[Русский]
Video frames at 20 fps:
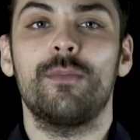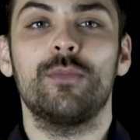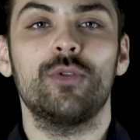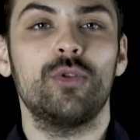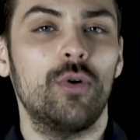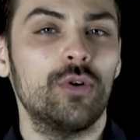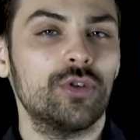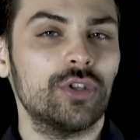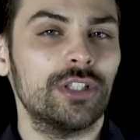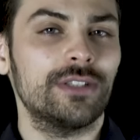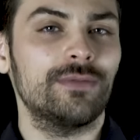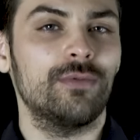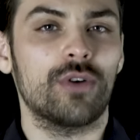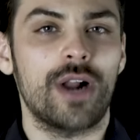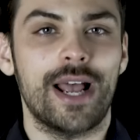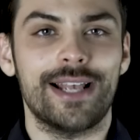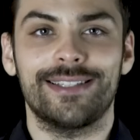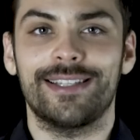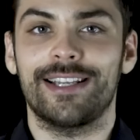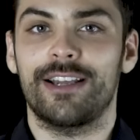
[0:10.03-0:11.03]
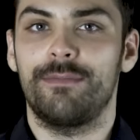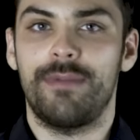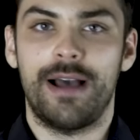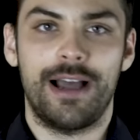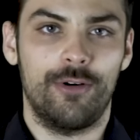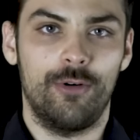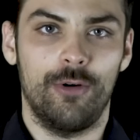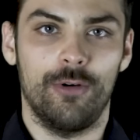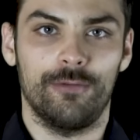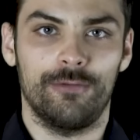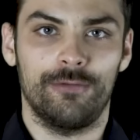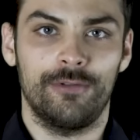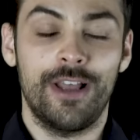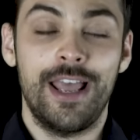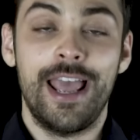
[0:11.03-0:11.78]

множеству разных богов.